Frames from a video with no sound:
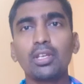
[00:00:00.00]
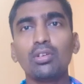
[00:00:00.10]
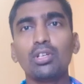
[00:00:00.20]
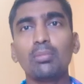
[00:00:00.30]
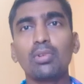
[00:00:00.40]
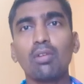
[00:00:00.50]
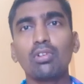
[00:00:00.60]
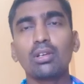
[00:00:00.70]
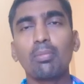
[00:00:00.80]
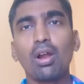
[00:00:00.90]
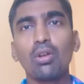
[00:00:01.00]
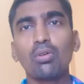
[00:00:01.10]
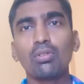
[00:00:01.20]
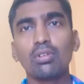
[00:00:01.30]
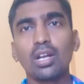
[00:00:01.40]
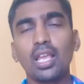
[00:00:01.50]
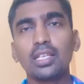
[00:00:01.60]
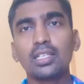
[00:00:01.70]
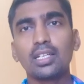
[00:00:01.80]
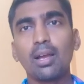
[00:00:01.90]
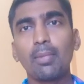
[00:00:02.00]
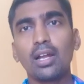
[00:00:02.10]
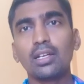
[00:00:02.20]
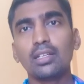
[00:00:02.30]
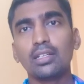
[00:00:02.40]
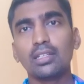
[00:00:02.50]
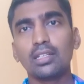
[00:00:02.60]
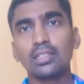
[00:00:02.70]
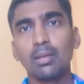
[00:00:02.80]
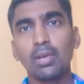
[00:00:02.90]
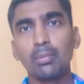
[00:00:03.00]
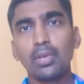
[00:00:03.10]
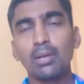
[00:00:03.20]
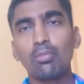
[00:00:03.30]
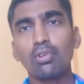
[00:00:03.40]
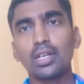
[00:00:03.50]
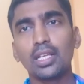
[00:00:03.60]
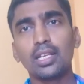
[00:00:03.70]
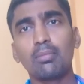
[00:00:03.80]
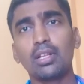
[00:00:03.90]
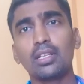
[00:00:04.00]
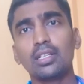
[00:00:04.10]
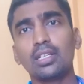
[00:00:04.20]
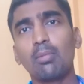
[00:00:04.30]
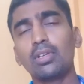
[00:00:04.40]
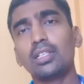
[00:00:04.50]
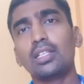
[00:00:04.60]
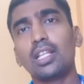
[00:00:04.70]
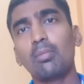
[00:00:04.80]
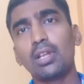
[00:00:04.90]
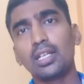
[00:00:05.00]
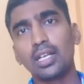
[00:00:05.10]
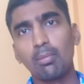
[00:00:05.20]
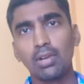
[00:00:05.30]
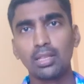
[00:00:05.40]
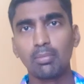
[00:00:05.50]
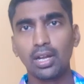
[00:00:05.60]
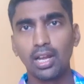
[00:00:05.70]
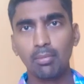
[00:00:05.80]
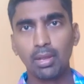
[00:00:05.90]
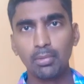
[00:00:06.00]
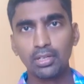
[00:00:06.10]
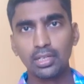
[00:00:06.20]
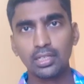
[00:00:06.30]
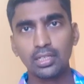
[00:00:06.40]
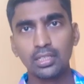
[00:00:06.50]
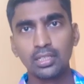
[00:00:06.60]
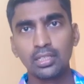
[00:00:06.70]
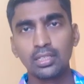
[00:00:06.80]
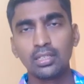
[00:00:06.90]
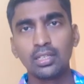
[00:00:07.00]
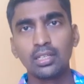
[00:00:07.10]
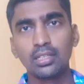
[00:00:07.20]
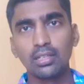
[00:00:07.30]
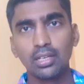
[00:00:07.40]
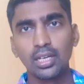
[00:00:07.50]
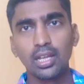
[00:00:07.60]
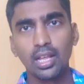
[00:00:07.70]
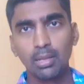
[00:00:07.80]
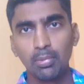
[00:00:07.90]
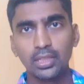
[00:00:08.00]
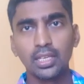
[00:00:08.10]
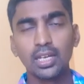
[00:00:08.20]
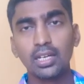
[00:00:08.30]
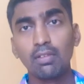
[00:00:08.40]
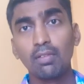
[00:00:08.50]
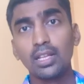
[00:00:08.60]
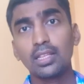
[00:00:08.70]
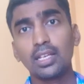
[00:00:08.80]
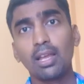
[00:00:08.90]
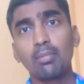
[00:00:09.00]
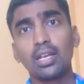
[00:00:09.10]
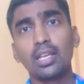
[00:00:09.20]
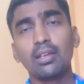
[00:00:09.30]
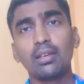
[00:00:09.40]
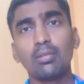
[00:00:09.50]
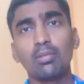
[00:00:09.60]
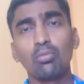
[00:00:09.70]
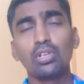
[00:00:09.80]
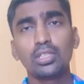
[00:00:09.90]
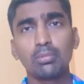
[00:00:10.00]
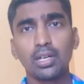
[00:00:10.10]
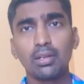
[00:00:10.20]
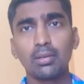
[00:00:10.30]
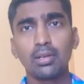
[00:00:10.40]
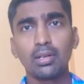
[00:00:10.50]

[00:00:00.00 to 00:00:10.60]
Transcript: பேர் யூடியூப்பில் அவங்களுக்கு ஃபாலோ லைக்கு கமாண்டு இந்த மாதிரி பேர் போன் கிடைக்கிறத பார்த்துட்டு நமக்கு தான் திறமை இருக்கே நம்மளும் அதை பண்ணலாமே அப்படின்ட்டு என்ன அதை பற்றி என்னென்ன விவரம் தெரியாமலே முயற்சி பண்ண